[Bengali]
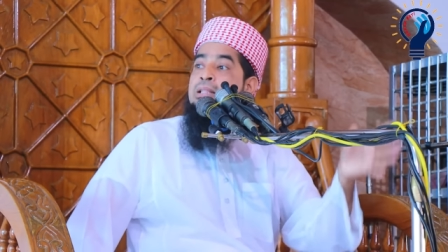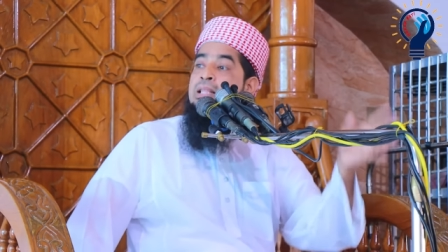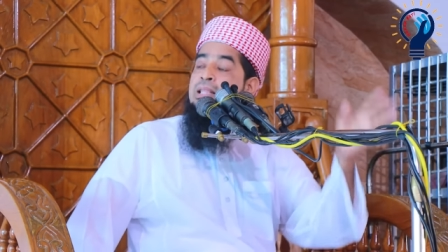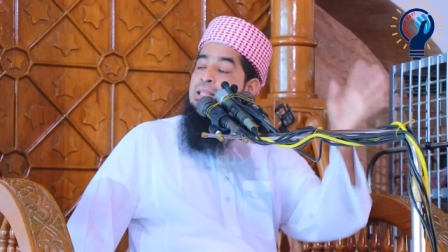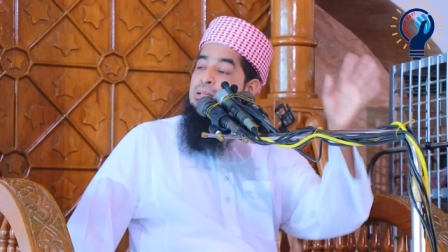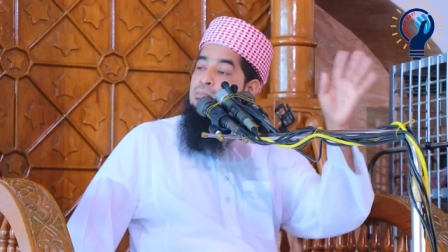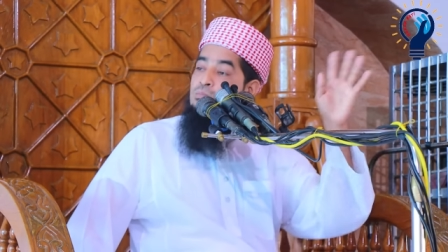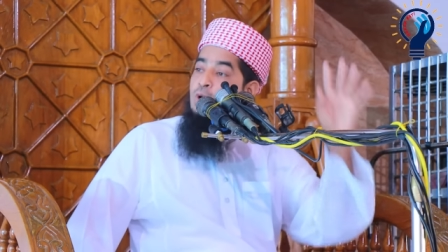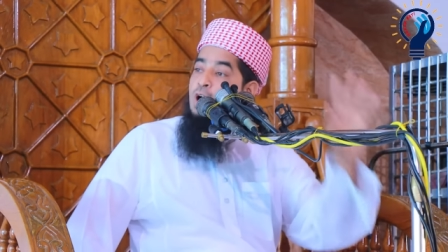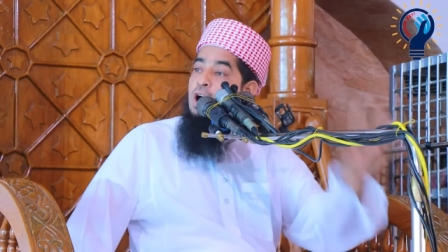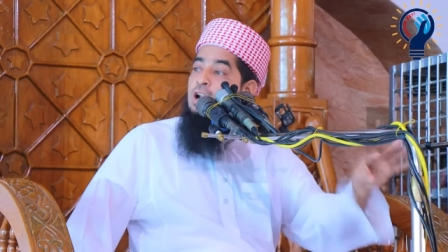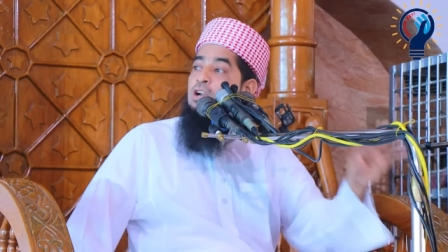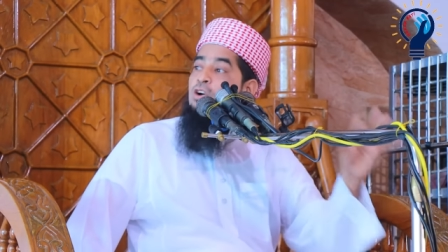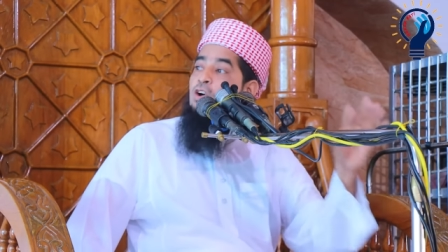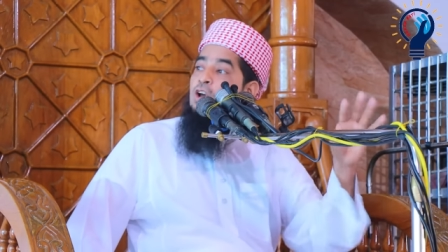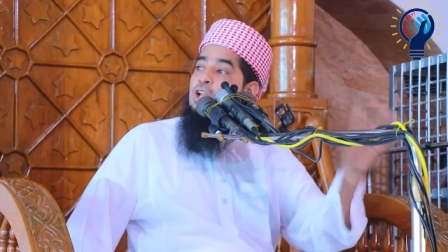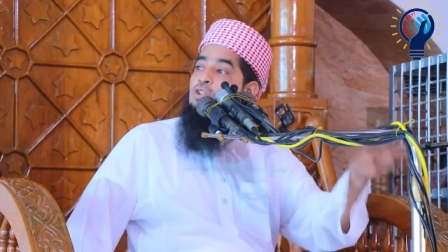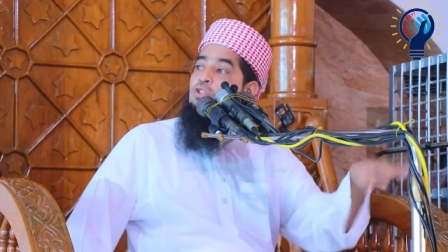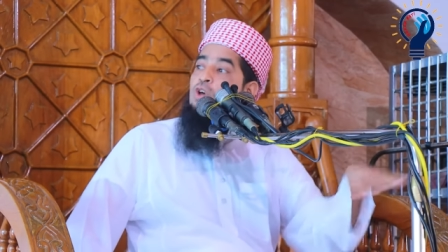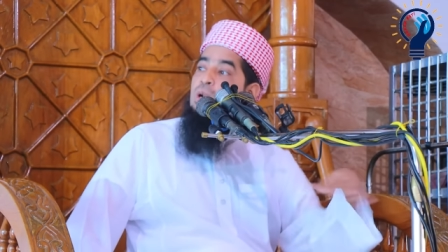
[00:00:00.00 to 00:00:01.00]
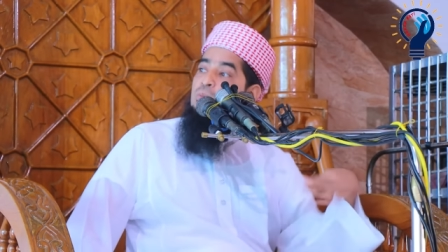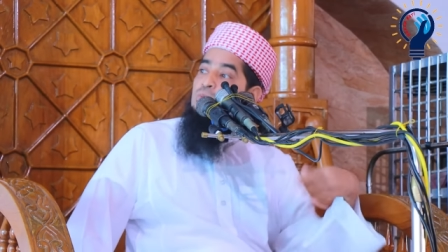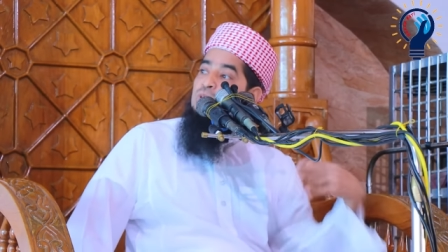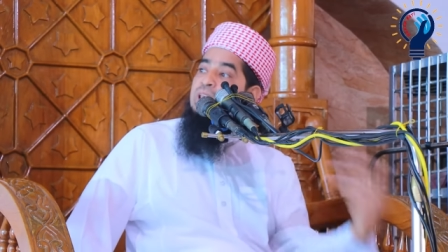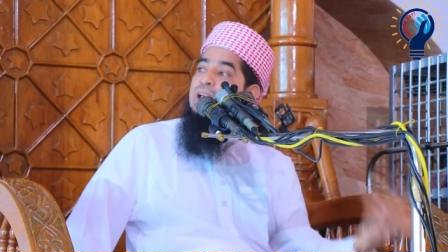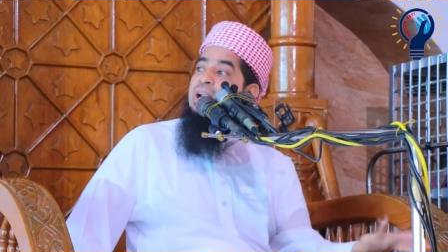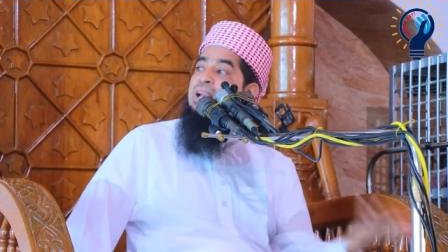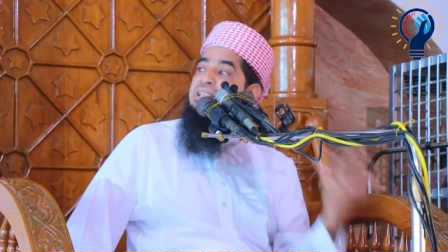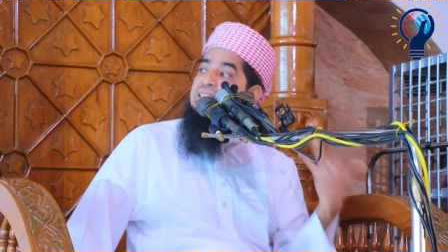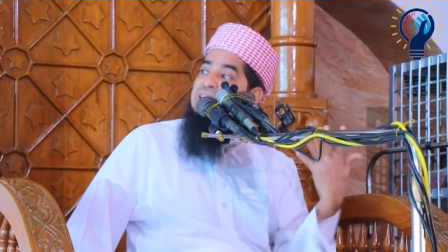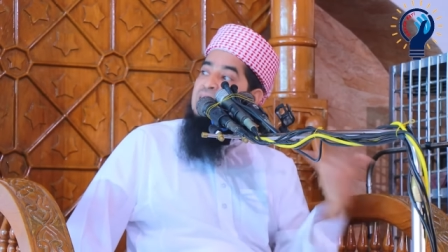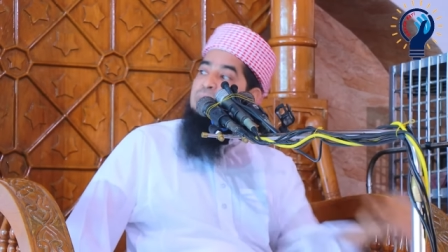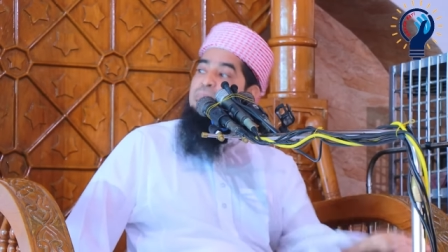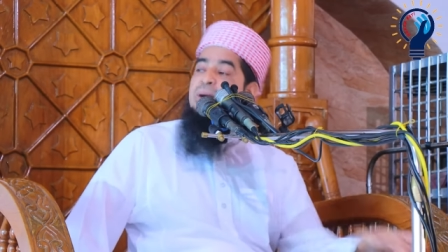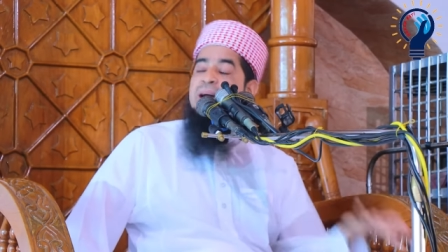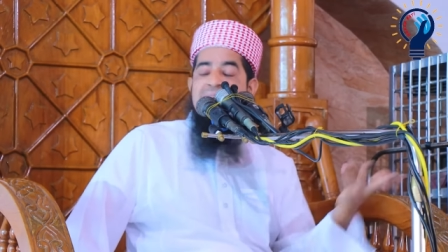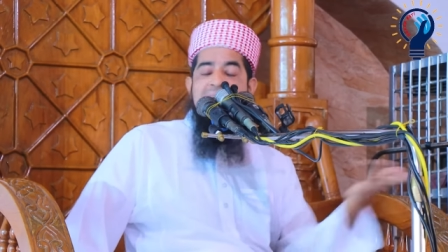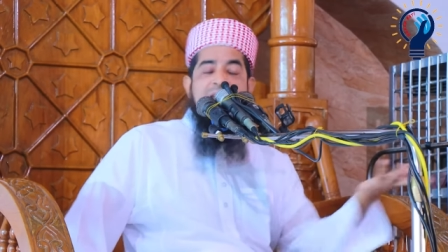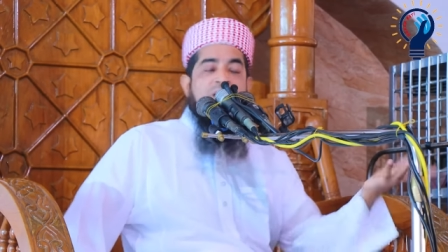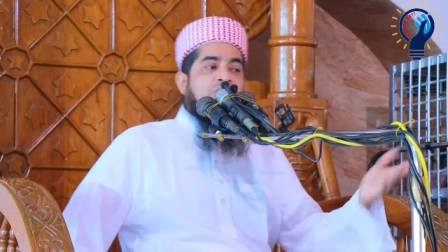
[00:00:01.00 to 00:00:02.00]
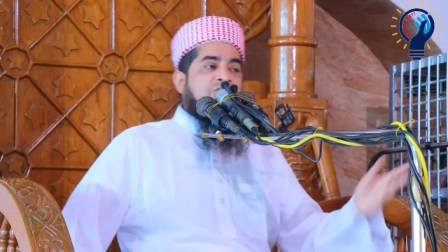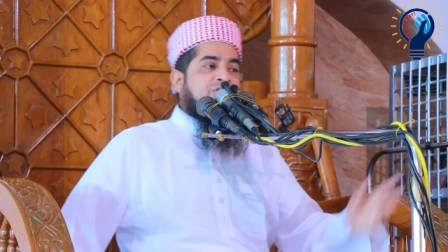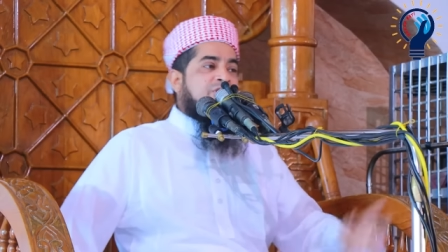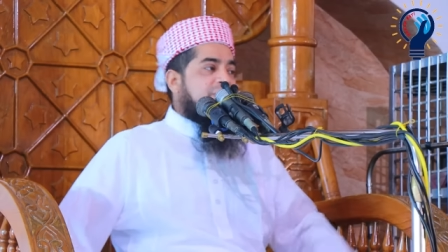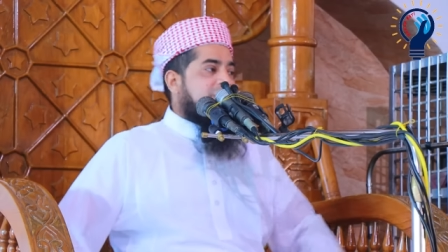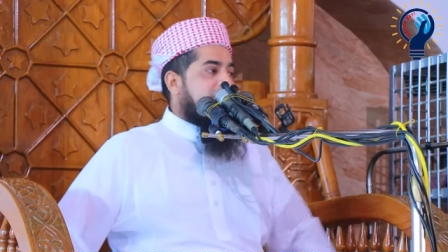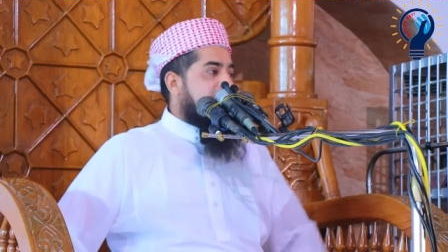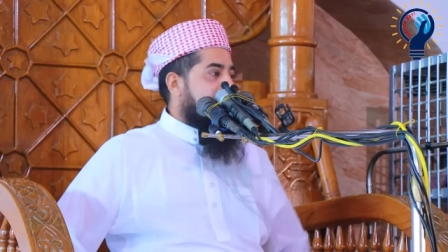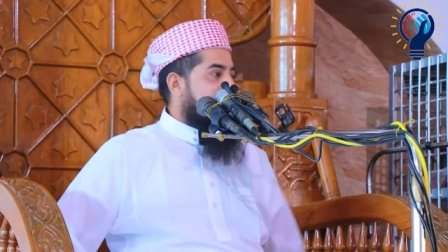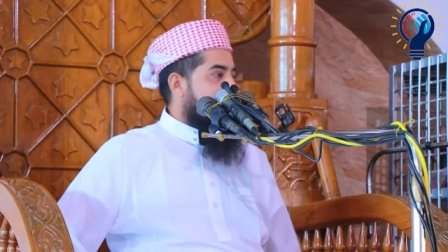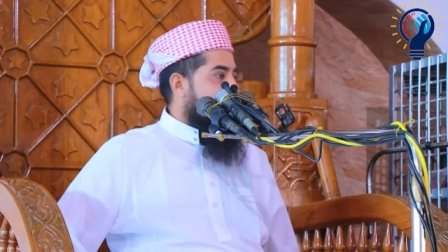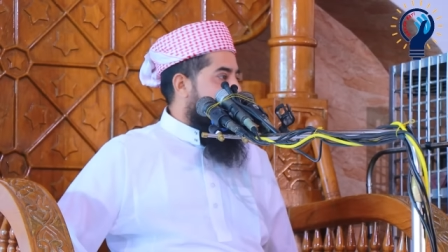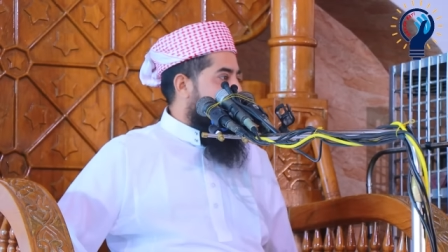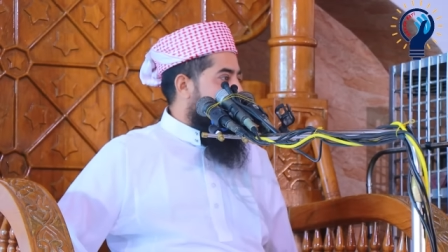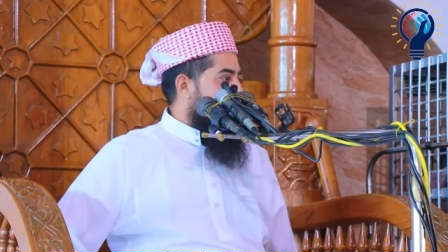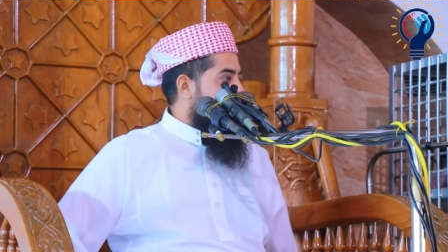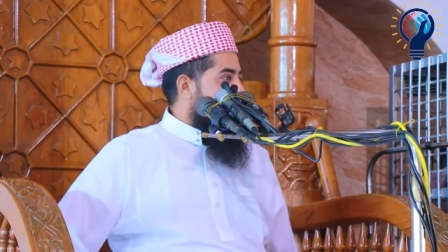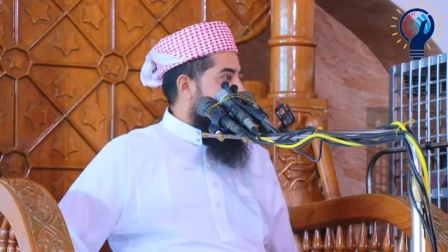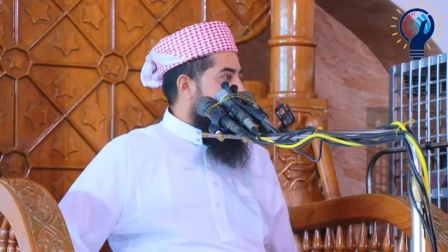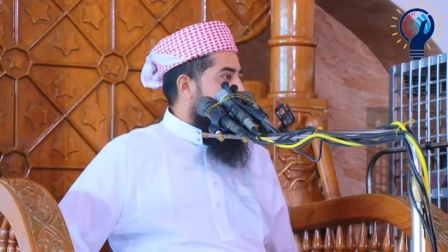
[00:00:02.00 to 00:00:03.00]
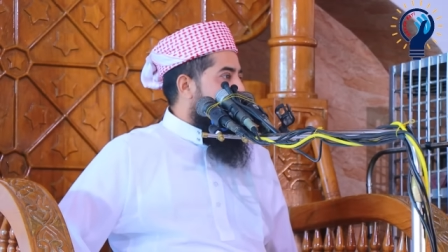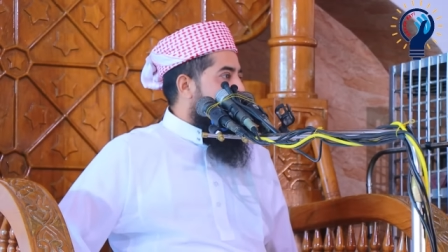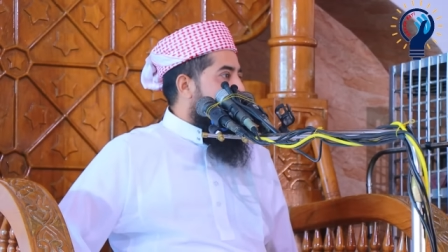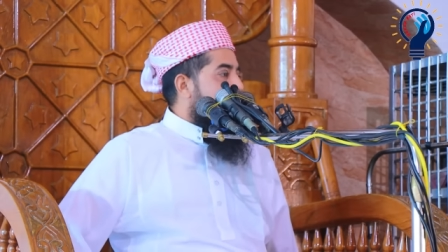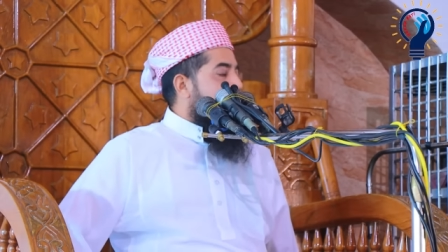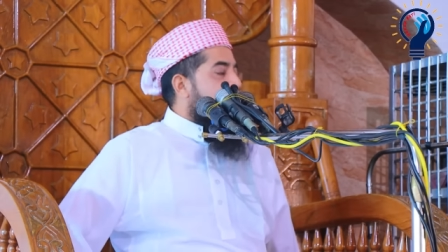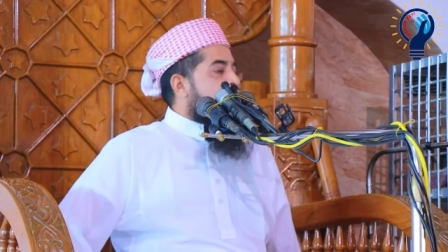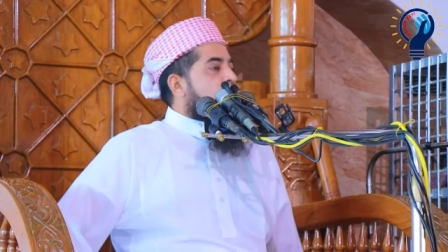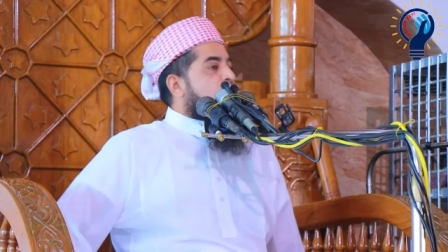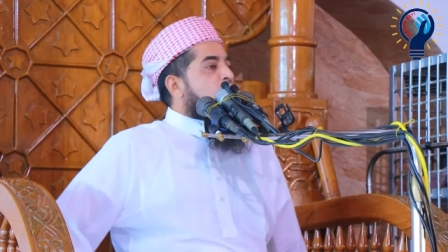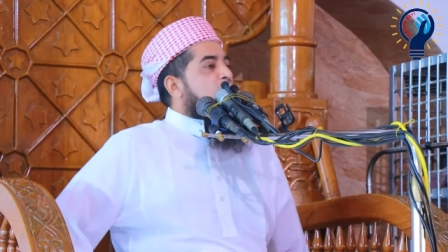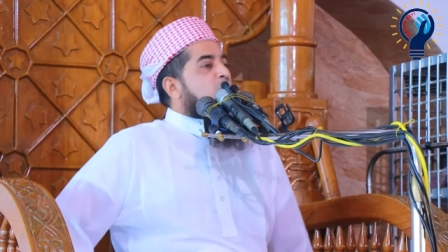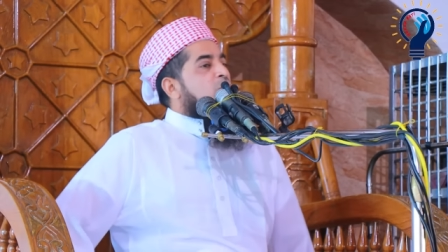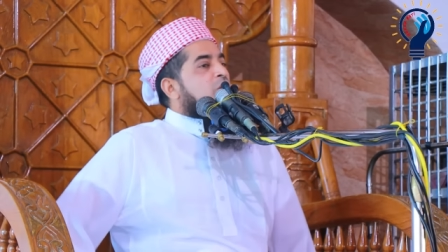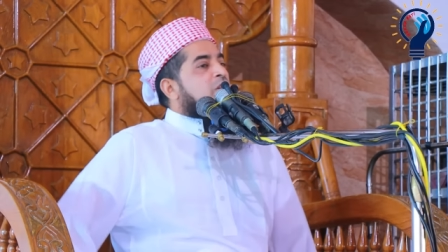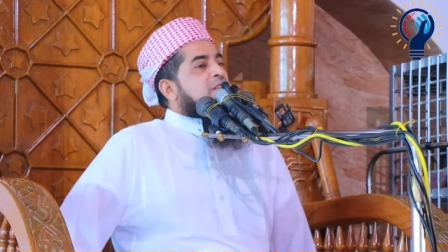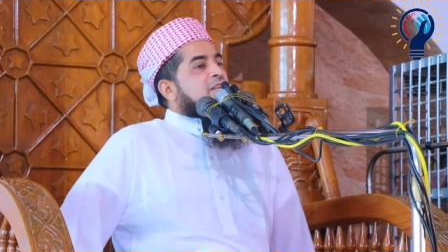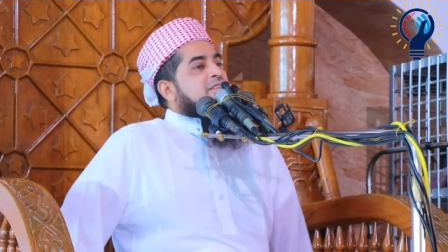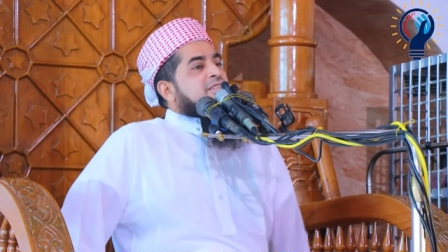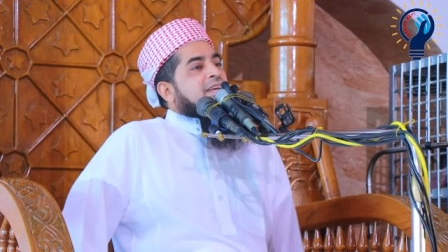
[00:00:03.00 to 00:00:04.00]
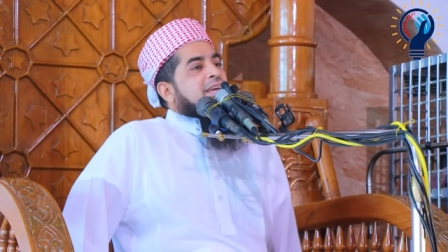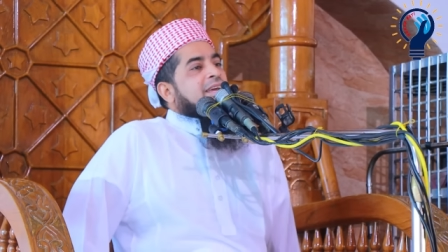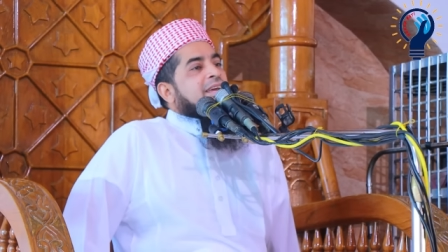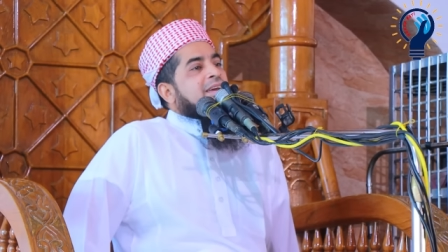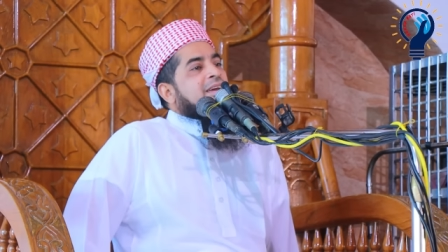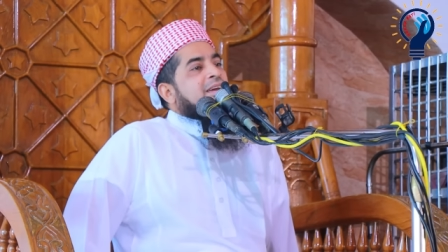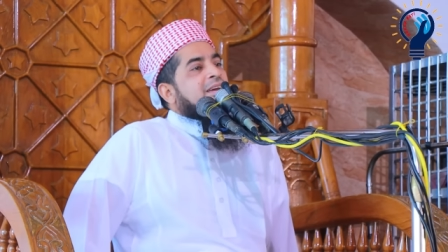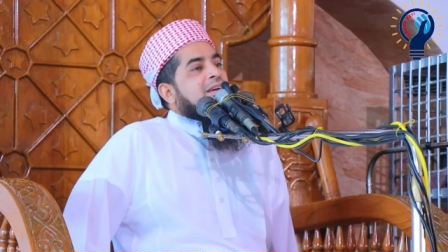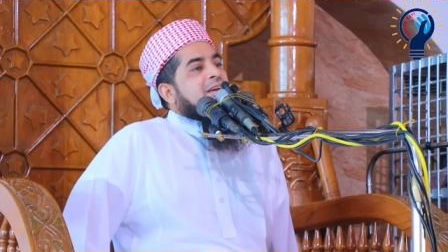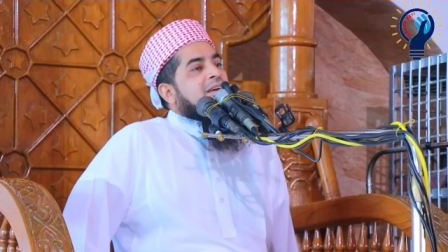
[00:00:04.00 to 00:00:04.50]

তাদের মন করা ধর্ম তারা নিজেরা বানাই লইছে তখন বলতেছে